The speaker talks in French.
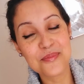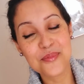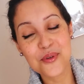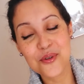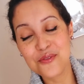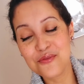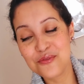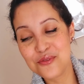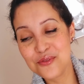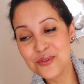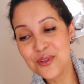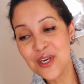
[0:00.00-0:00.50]
pour
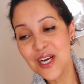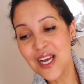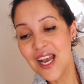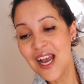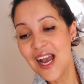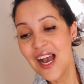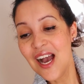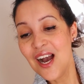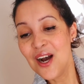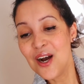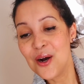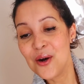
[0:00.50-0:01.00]
vous.
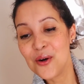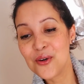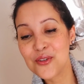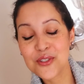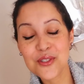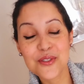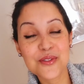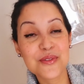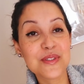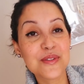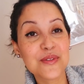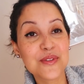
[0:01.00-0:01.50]

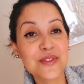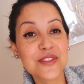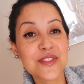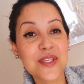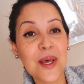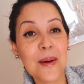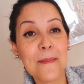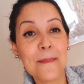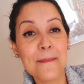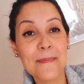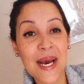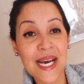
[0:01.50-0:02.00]
Aujourd'hui nous
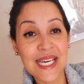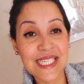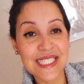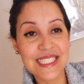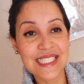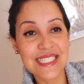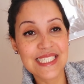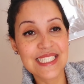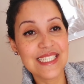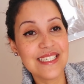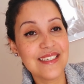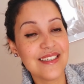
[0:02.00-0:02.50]
sommes
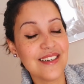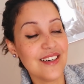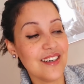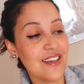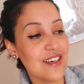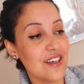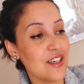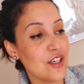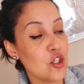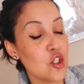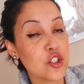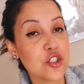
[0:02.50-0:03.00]
mardi,
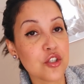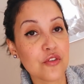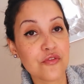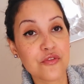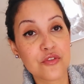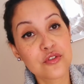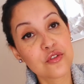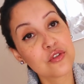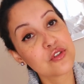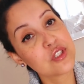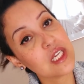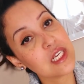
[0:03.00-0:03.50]
euh, les enfants
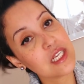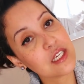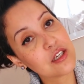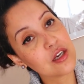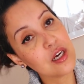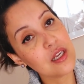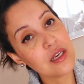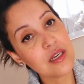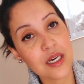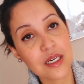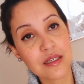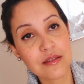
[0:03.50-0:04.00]
sont à
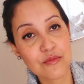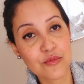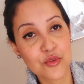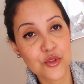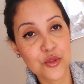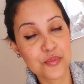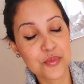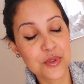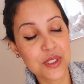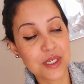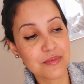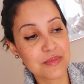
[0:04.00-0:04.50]
l'école hein,
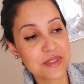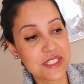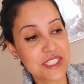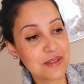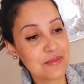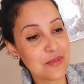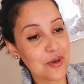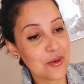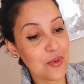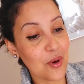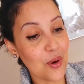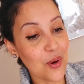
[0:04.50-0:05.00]
depuis un petit
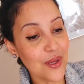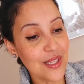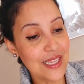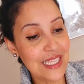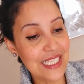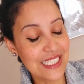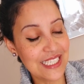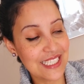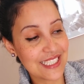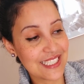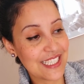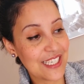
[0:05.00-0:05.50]
moment.
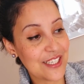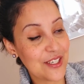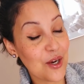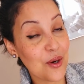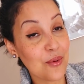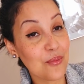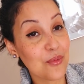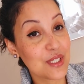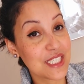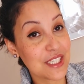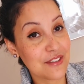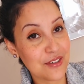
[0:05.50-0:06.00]
D'ailleurs
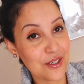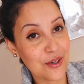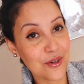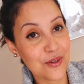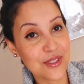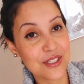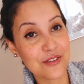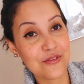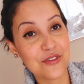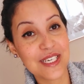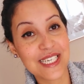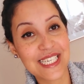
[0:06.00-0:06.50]
moi j'avais
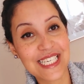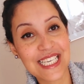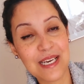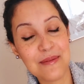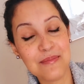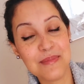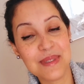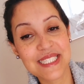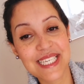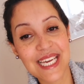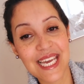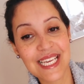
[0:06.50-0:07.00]
rendez-vous avec la
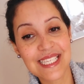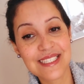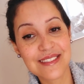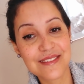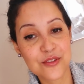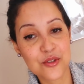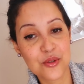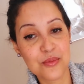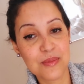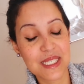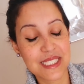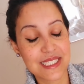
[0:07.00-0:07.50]
maîtresse
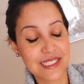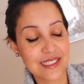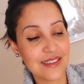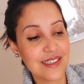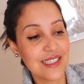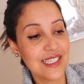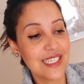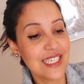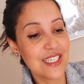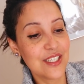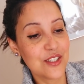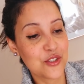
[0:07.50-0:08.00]
ce matin,
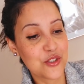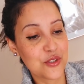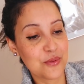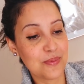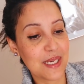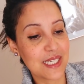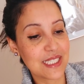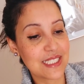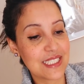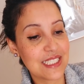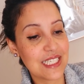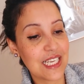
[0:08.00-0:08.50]
je suis
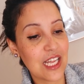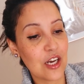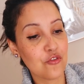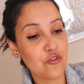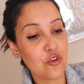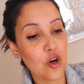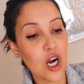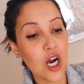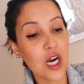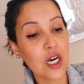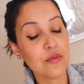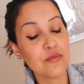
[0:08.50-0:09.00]
partie la
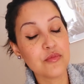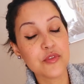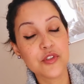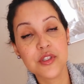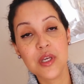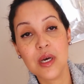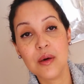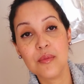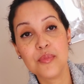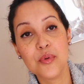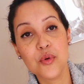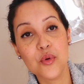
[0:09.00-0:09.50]
voir, elle me dit
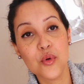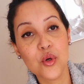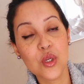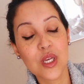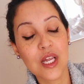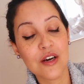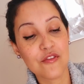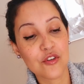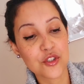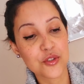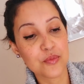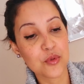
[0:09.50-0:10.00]
un peu
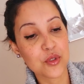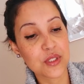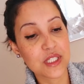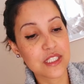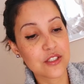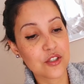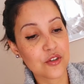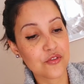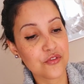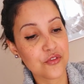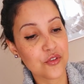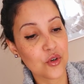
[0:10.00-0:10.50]
l'avancement des
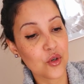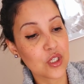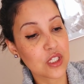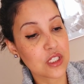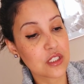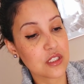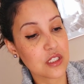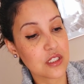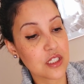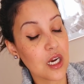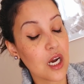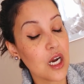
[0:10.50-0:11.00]
enfants,
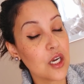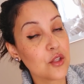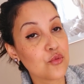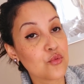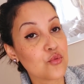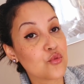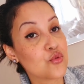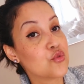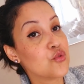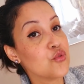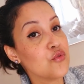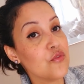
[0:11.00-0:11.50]
etc.
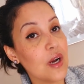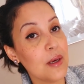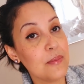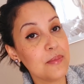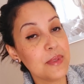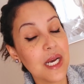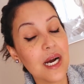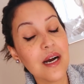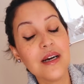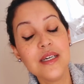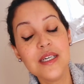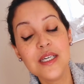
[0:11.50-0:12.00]
Donc tout va
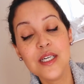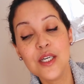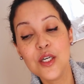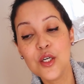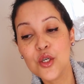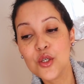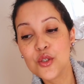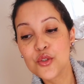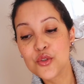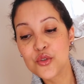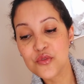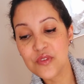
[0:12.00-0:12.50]
bien,
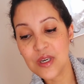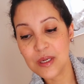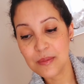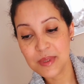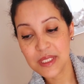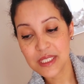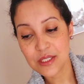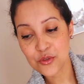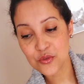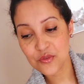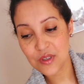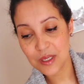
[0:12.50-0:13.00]
tout va
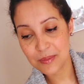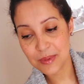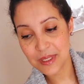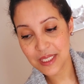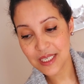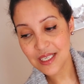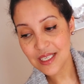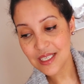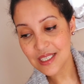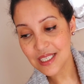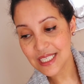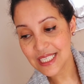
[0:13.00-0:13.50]
bien, tout va
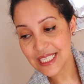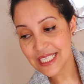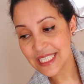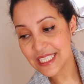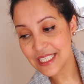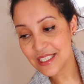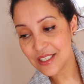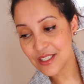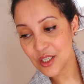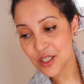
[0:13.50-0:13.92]
bien. Et